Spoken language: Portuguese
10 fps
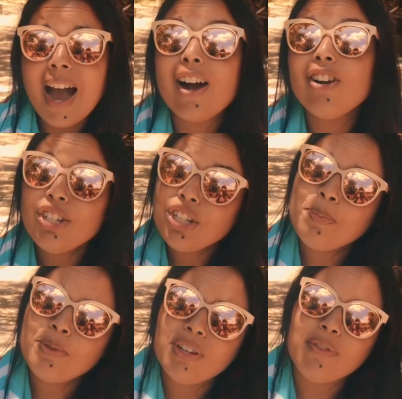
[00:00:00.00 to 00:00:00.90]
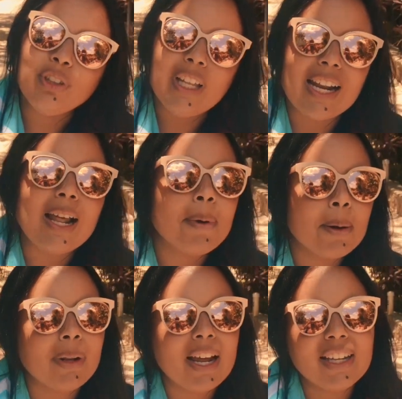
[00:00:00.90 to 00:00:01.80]
Agora a gente podia voltar lá para a
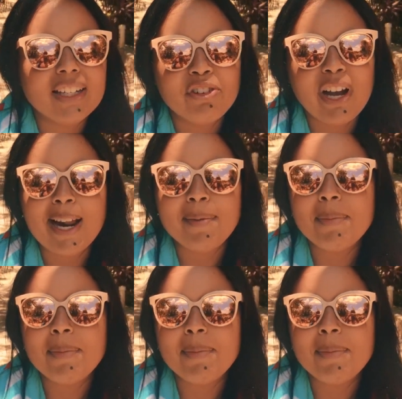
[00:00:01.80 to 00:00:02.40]
Playa del Carmen,